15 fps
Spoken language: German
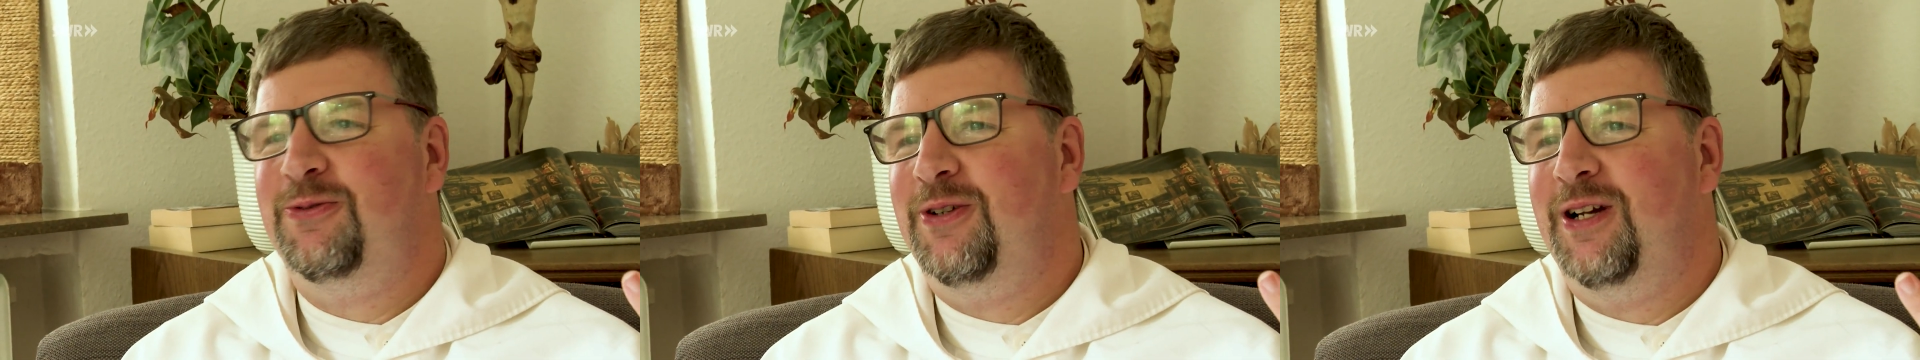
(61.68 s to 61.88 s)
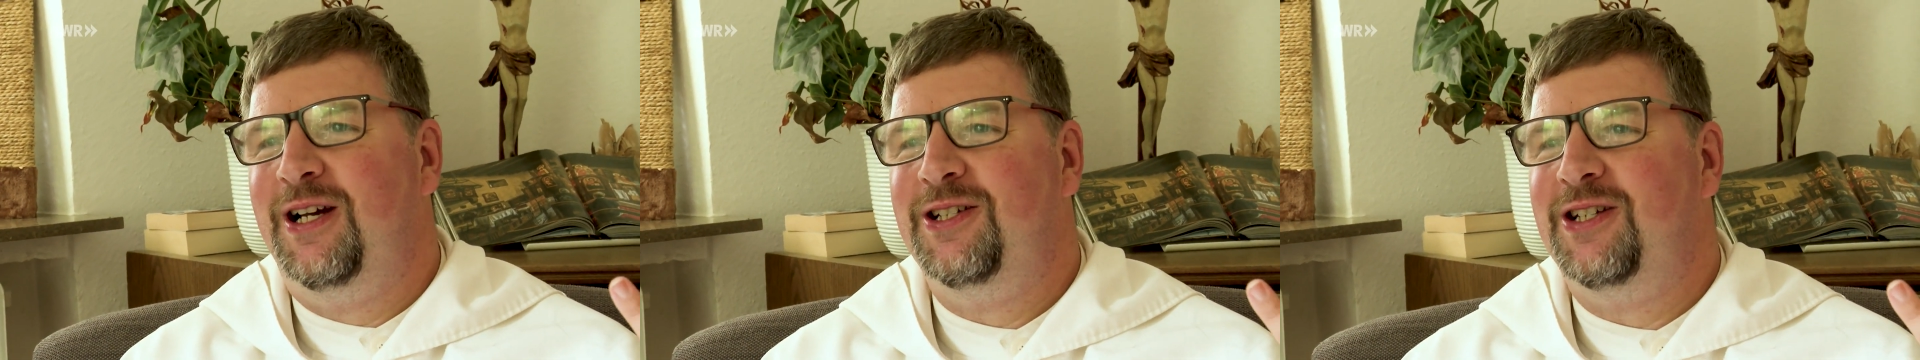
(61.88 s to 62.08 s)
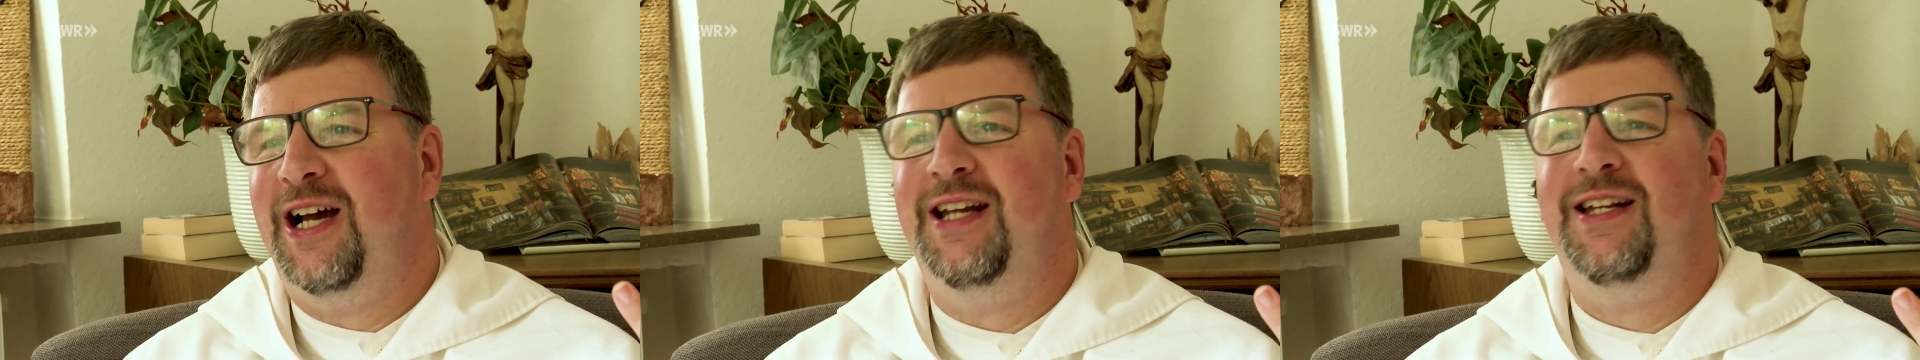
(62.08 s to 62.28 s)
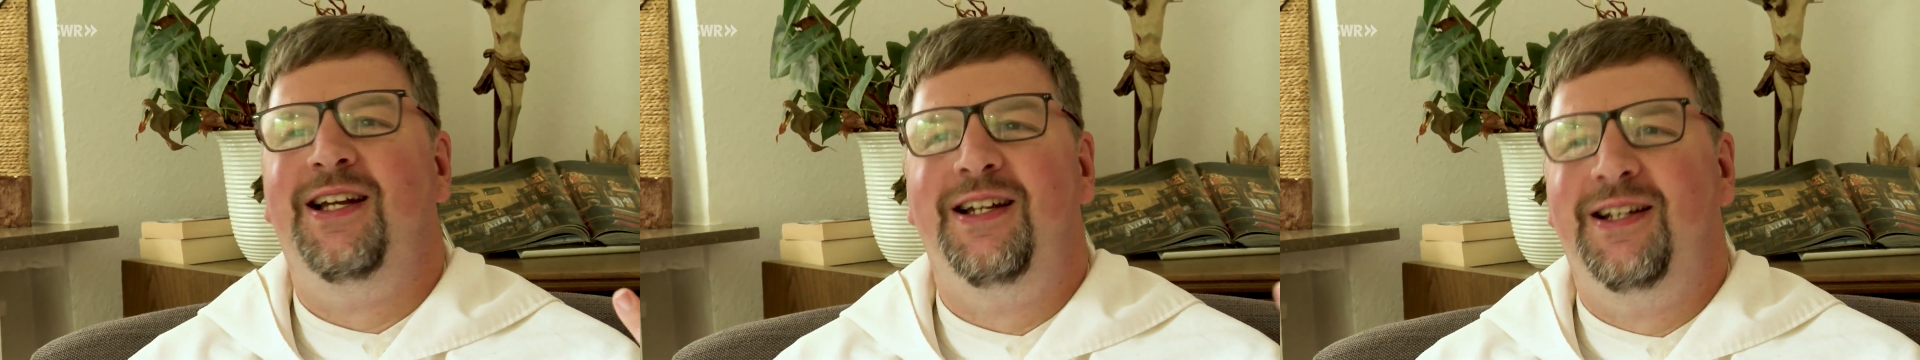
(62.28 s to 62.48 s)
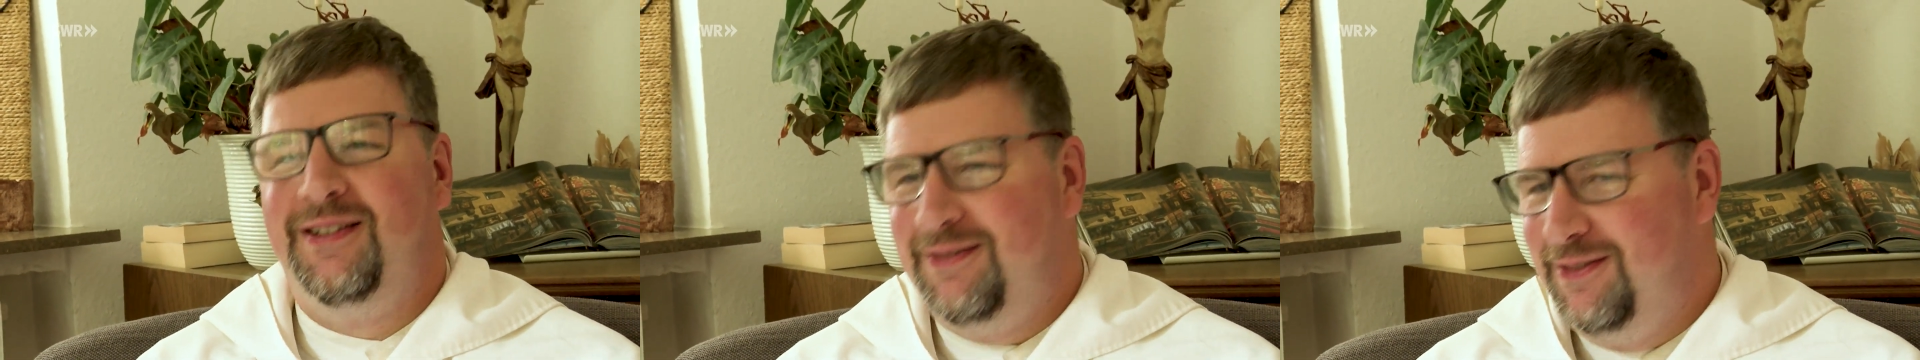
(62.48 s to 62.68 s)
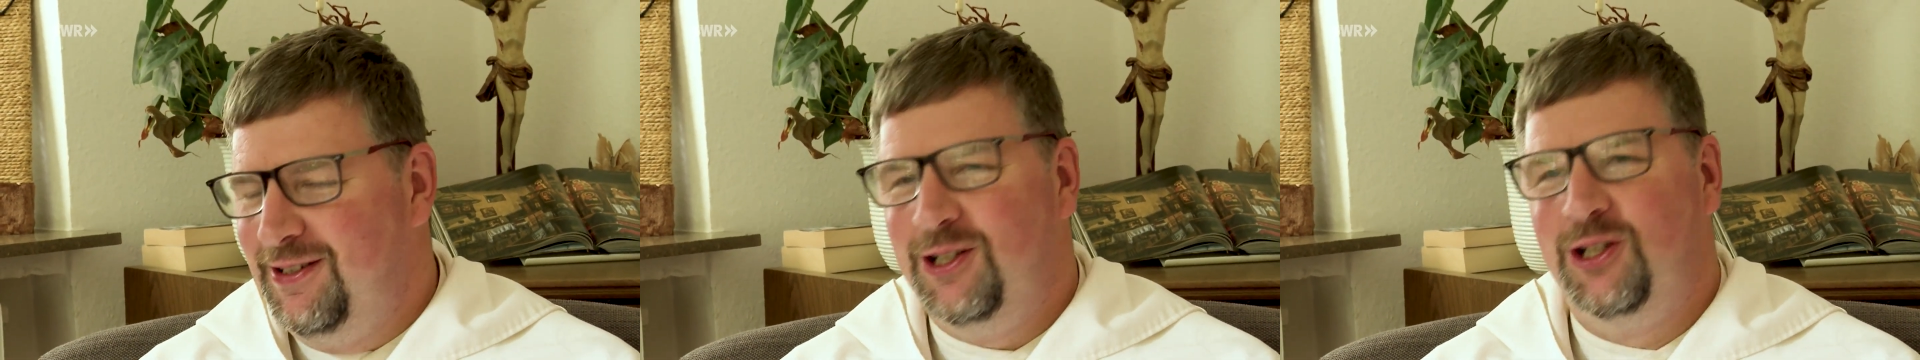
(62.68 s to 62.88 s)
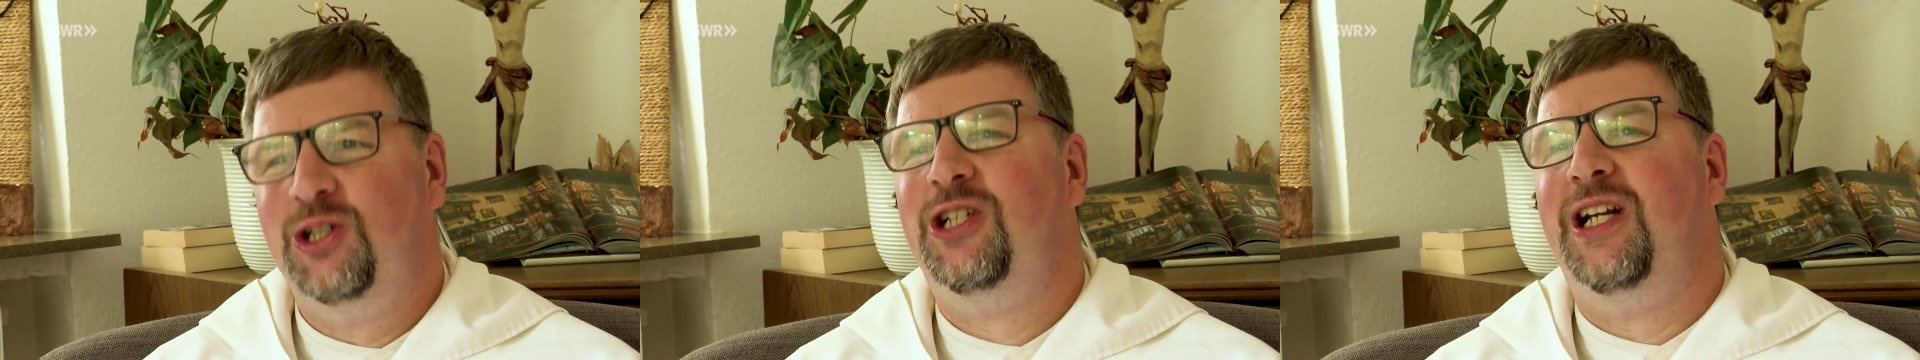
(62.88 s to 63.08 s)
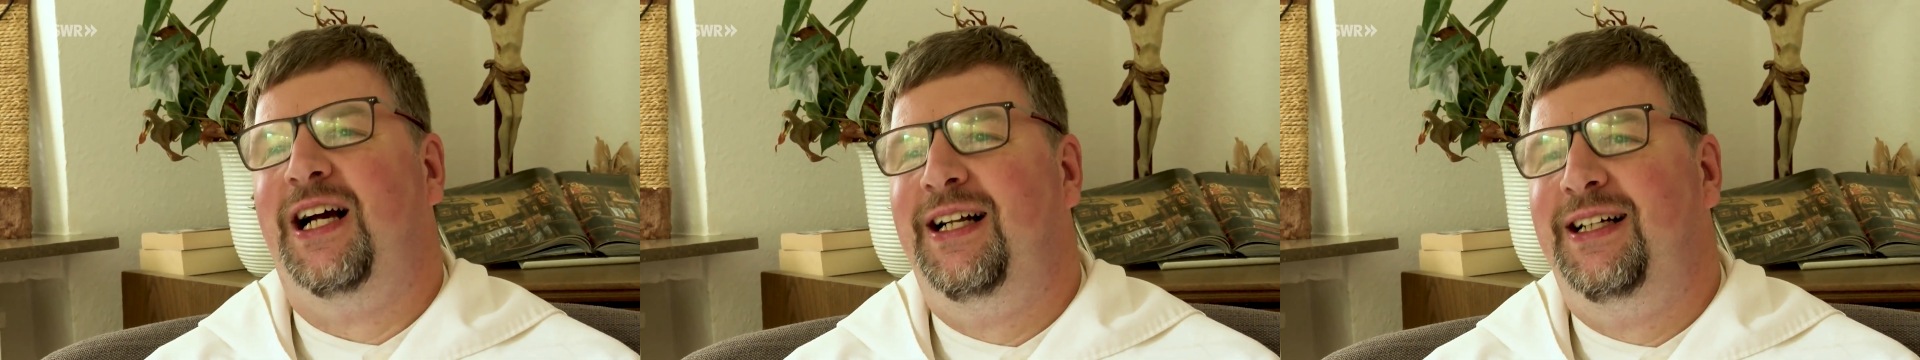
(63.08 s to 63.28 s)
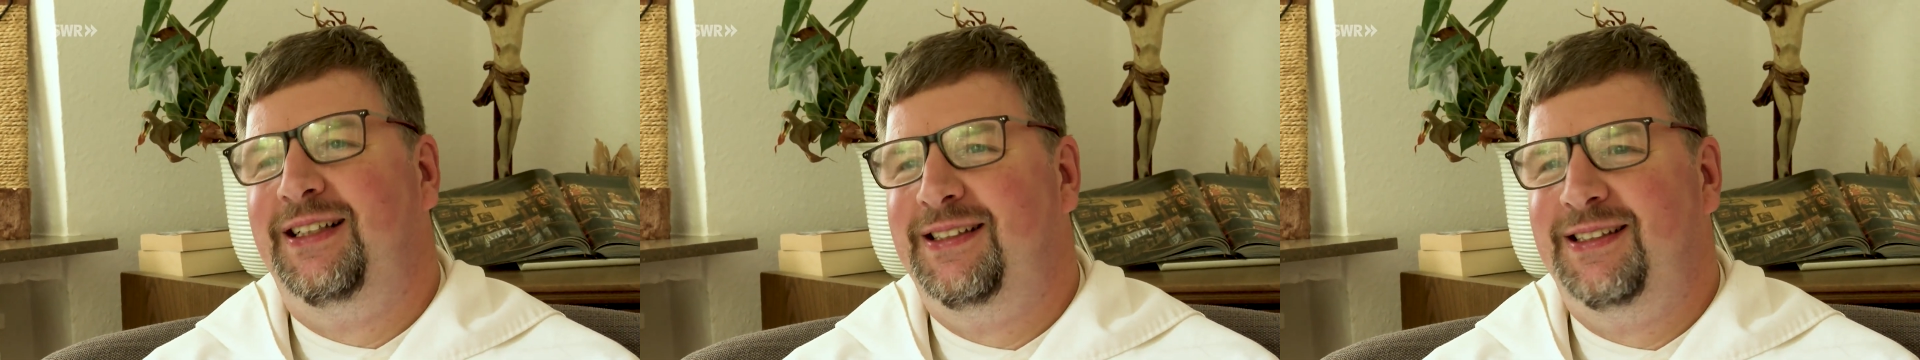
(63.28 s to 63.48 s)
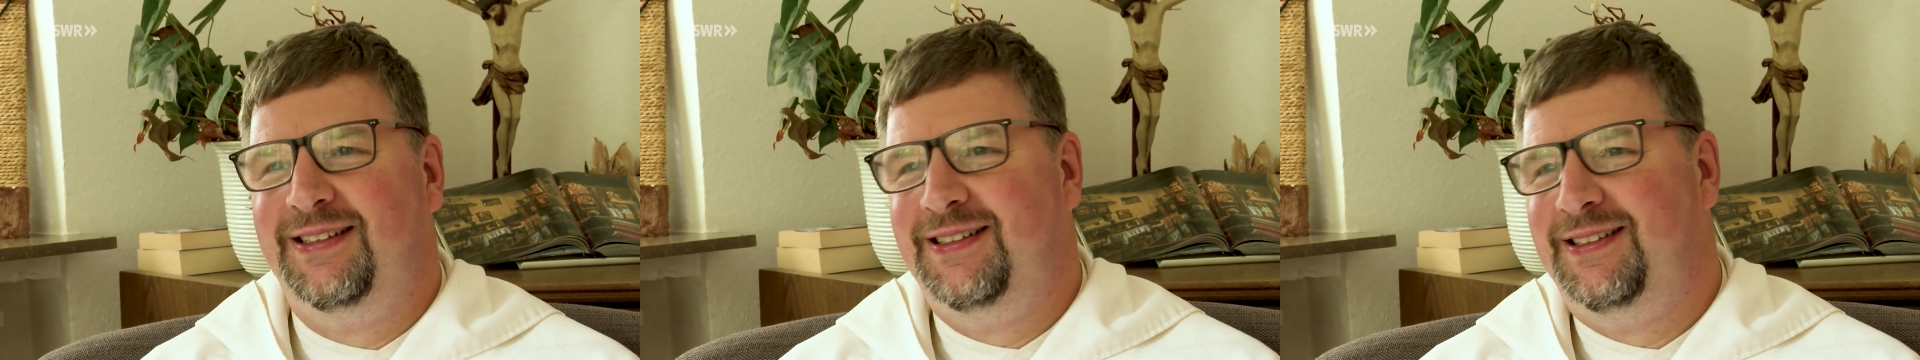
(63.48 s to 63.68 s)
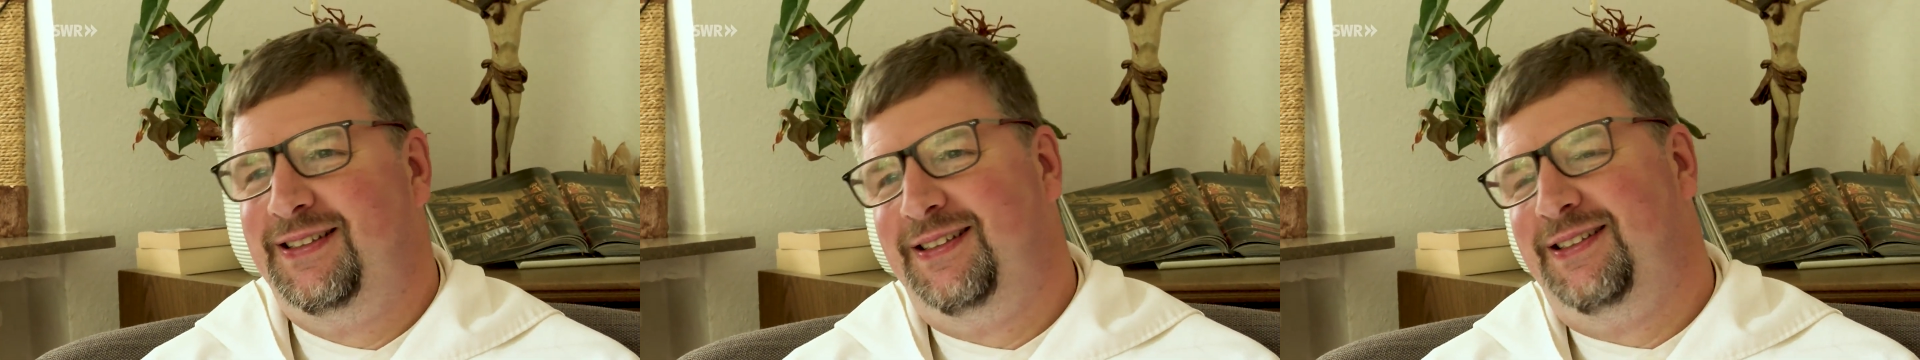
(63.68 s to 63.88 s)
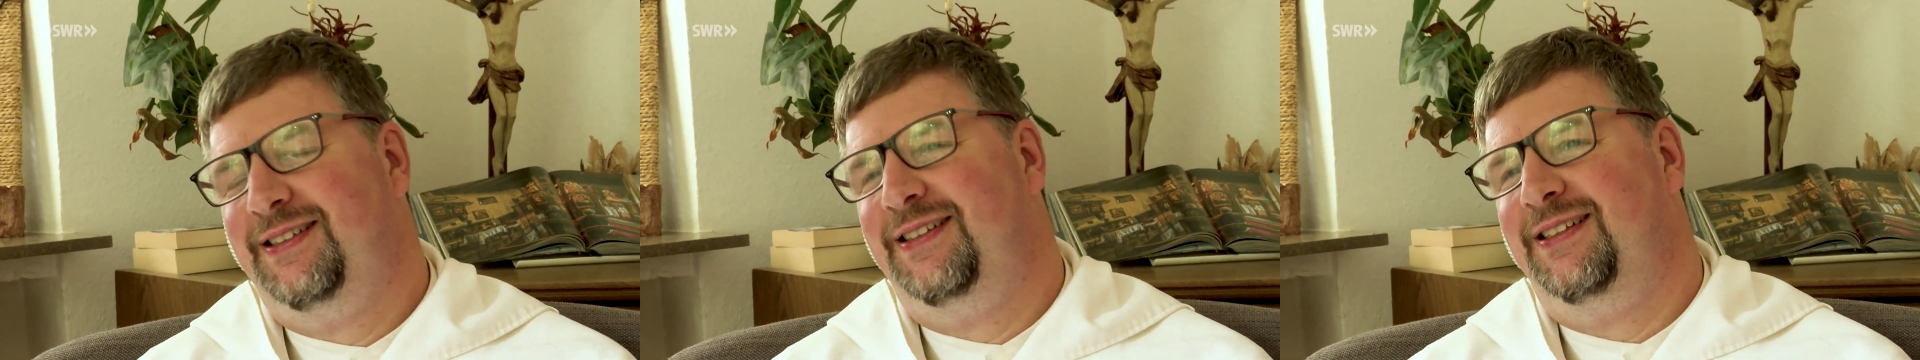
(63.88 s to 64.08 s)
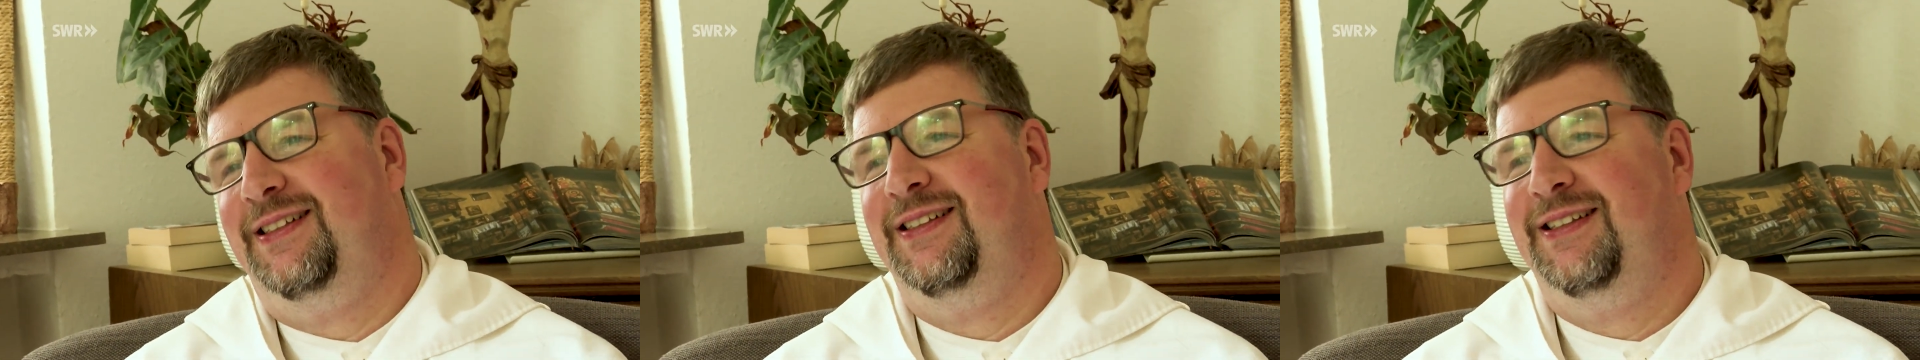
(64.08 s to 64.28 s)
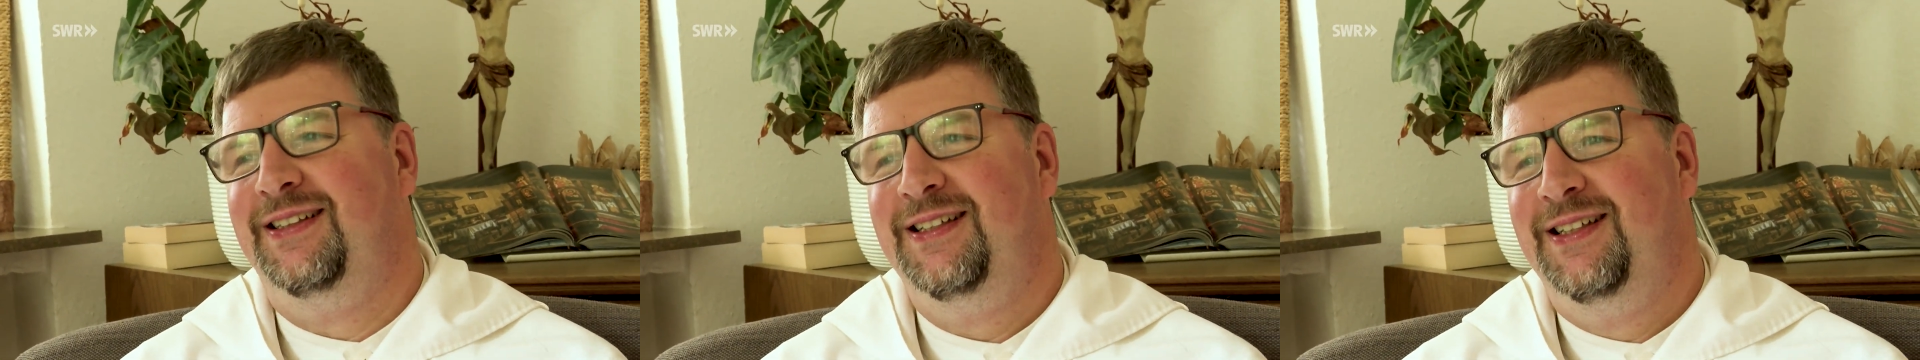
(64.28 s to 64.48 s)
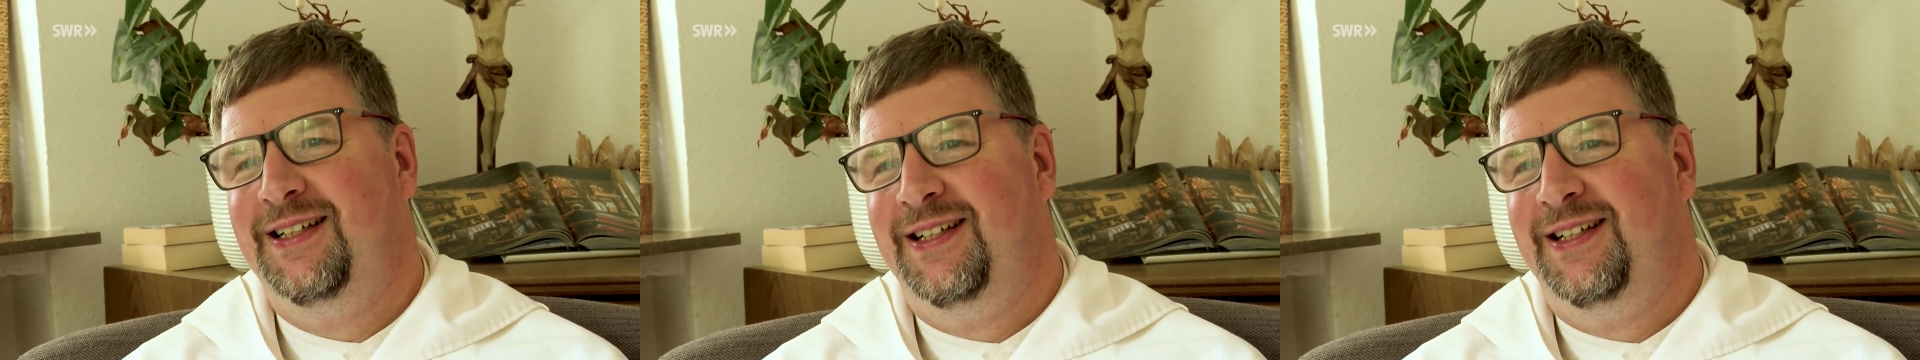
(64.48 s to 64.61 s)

vielleicht eine Gestalt, äh,